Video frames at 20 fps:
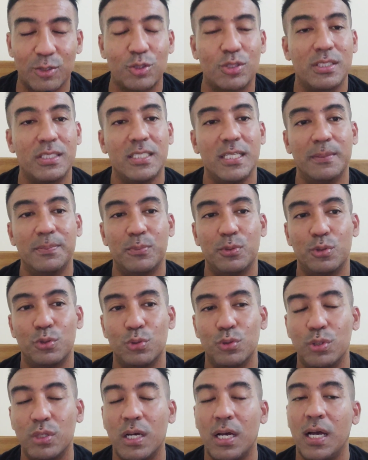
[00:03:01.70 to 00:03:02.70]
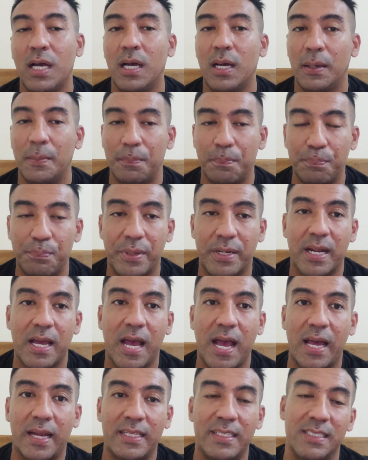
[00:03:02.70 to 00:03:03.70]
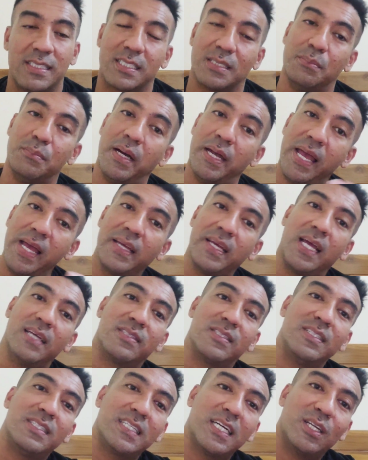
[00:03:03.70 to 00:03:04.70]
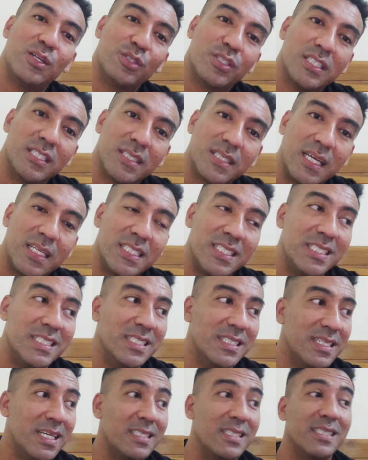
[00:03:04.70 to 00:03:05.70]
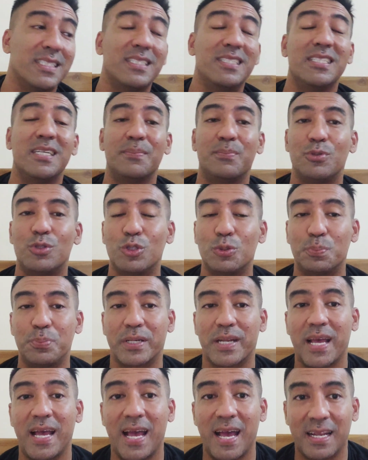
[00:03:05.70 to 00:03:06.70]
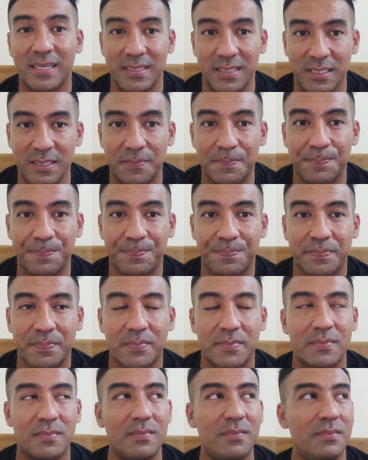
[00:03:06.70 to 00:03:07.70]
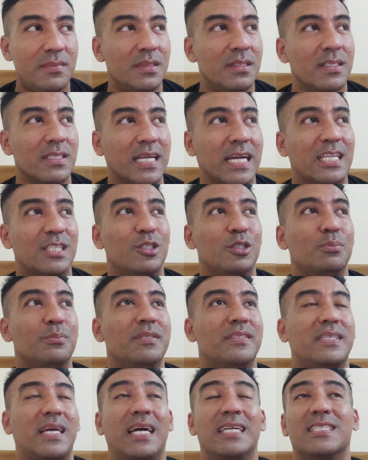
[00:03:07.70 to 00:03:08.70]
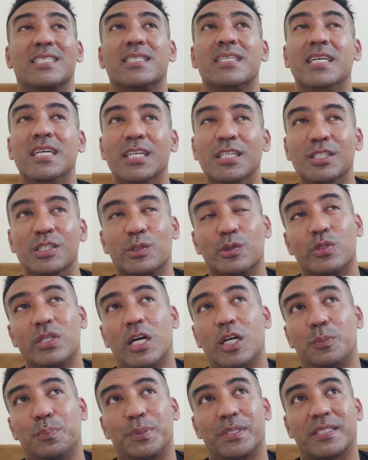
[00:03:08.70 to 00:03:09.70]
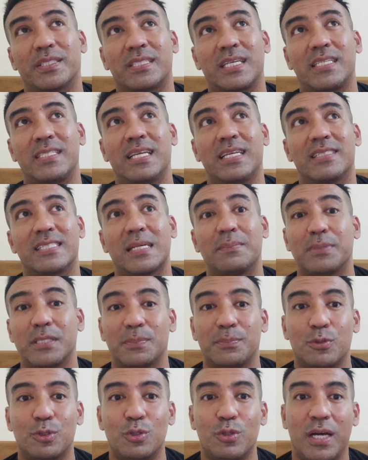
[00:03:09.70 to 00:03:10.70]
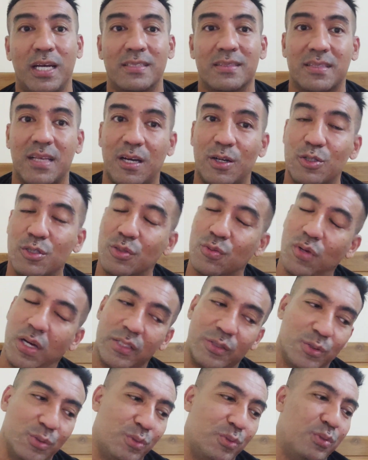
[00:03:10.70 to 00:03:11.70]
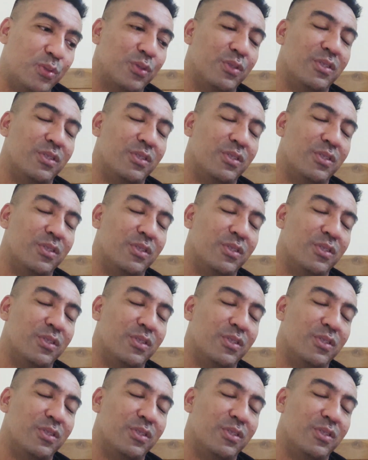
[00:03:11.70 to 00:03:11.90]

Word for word: yaitu 30 per hari. Kebayang nggak sih kalau kita didenda 30 per hari? Kalau misalkan sudah overstay-nya sampai puluhan tahun, waduh.